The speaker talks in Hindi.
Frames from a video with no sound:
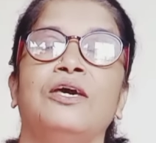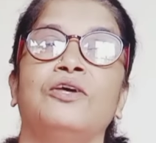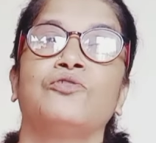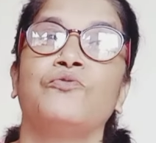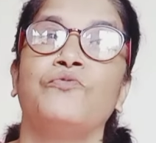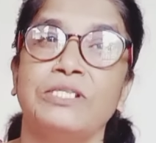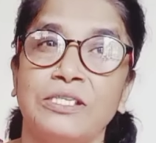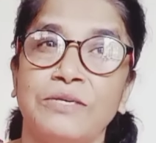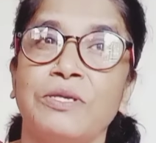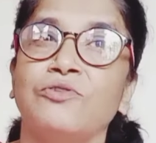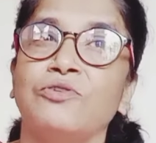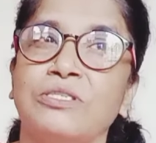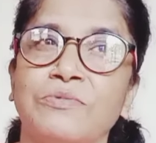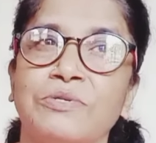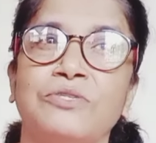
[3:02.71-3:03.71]
तो वैसे मैं तो
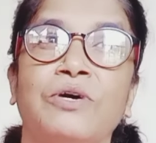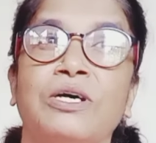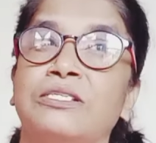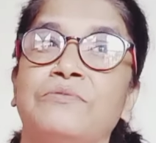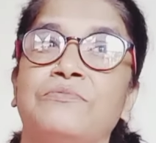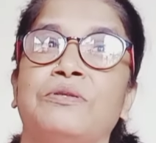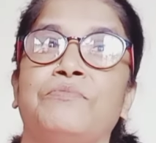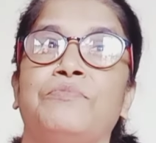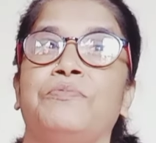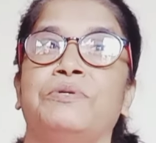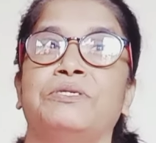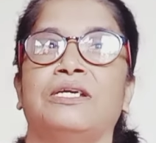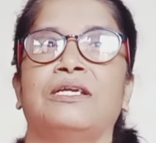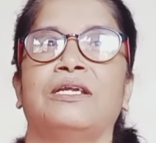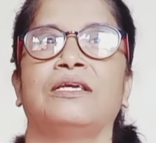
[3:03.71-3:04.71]
समझती हूँ अस्सी नब्बे
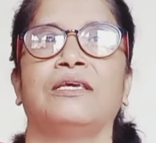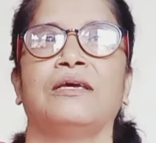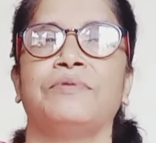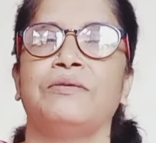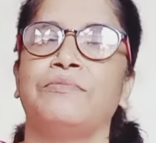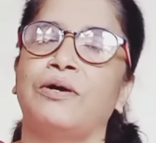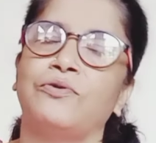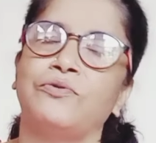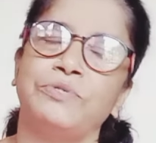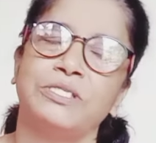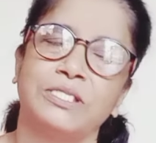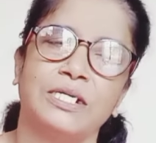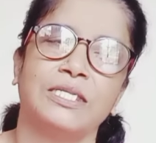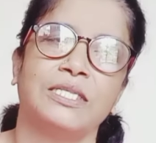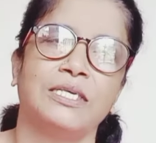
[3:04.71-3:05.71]
परसेंट लड़कियाँ अपनी माँ को मिस
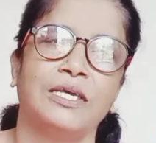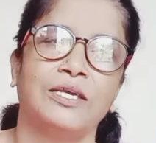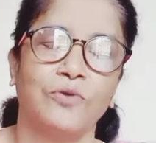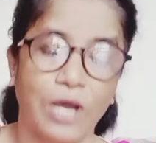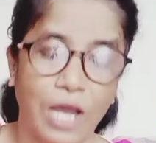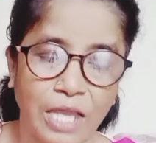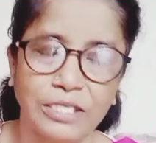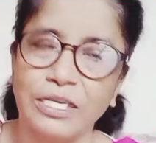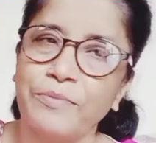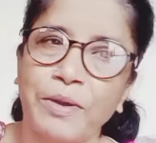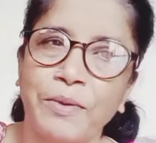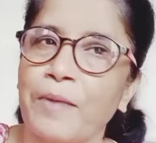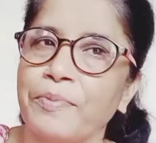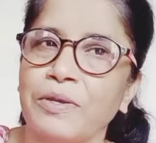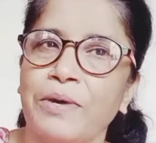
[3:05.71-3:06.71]
करती हैं तो हाँ ये मैं
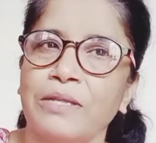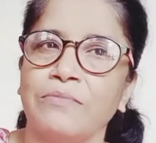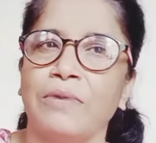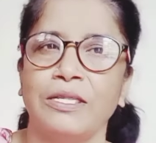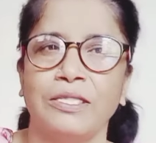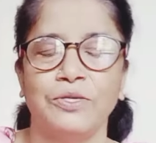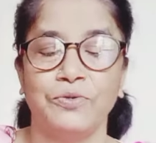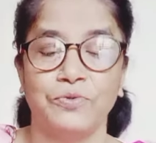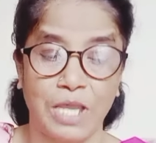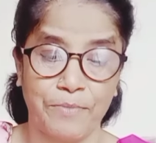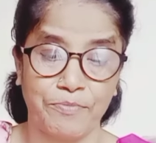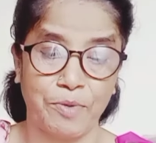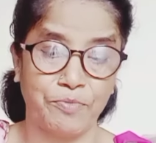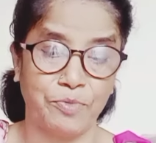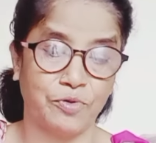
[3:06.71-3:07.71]
आपकी बात मानती हूँ कि
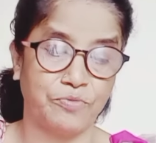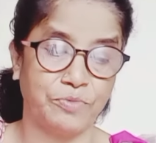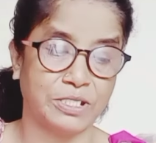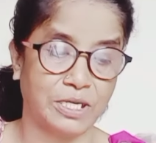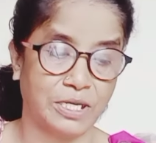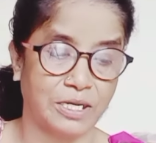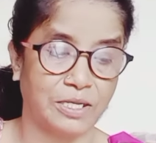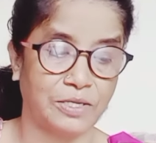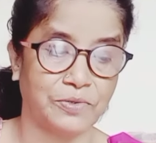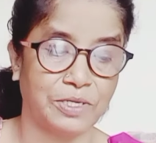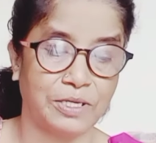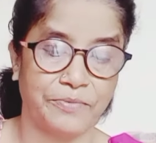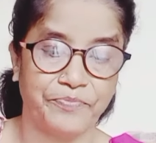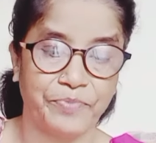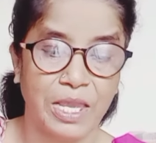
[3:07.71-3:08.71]
आप मम्मी को मिस कर रही
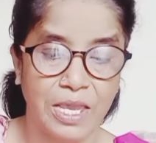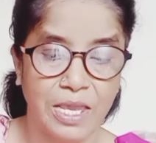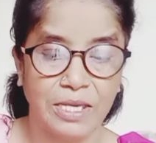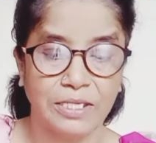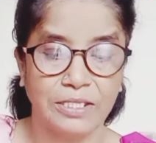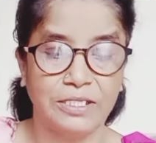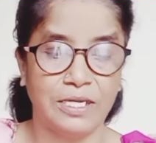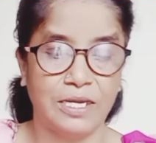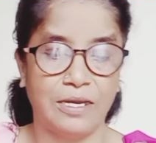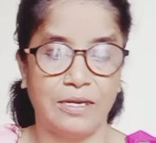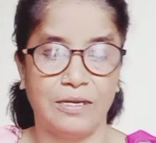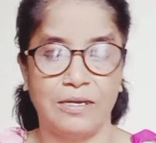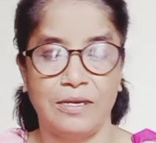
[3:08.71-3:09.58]
होंगी जी हाँ